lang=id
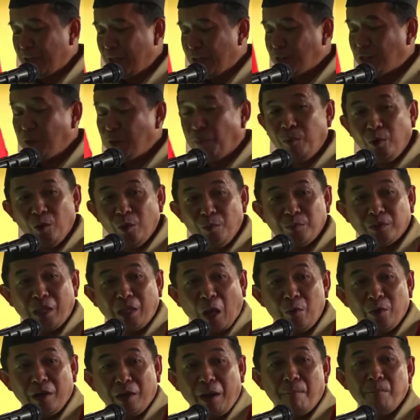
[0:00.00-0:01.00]
sebelum
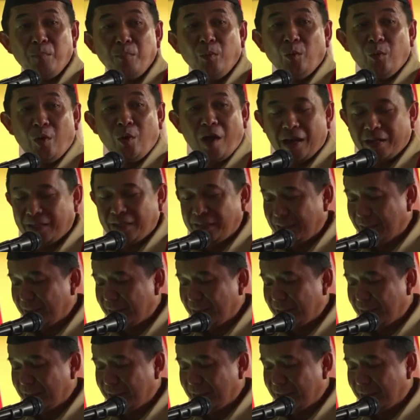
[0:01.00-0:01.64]
tahun 60-an.